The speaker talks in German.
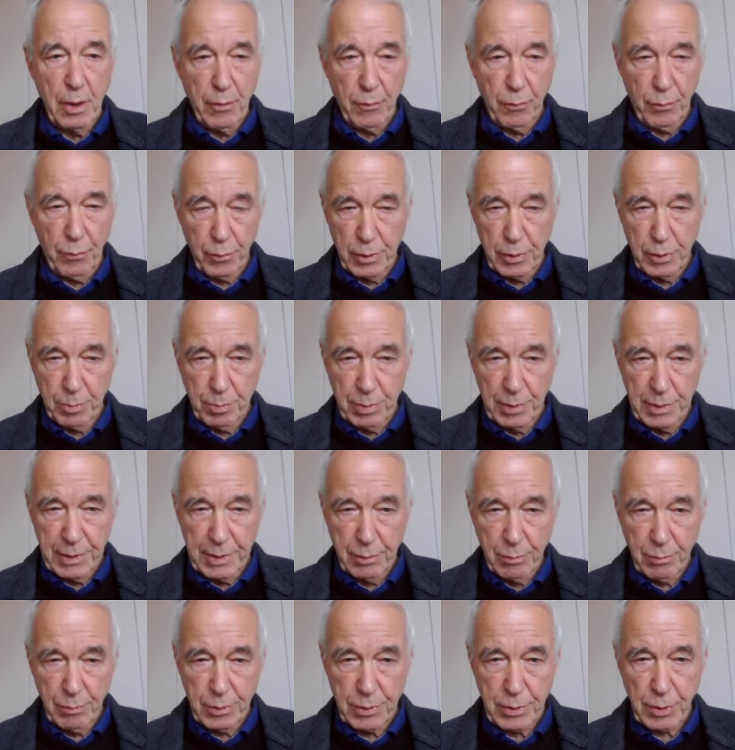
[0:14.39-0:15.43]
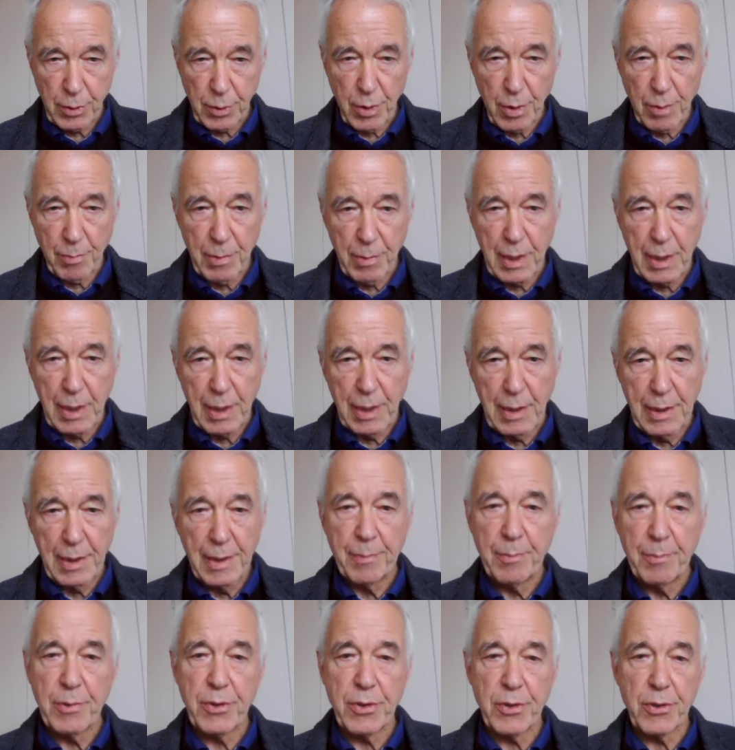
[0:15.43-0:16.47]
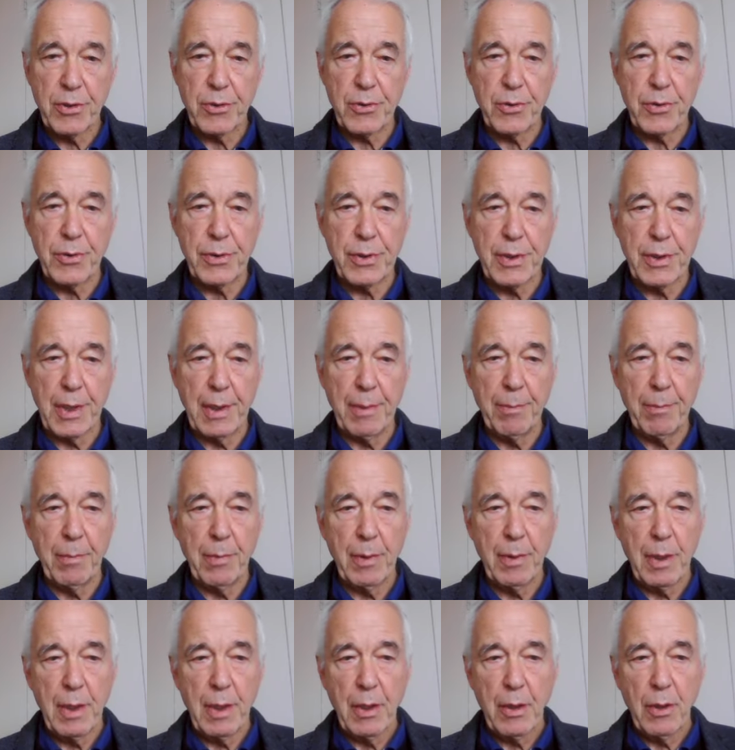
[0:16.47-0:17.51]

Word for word: frühes Beziehungstrauma, limbisches System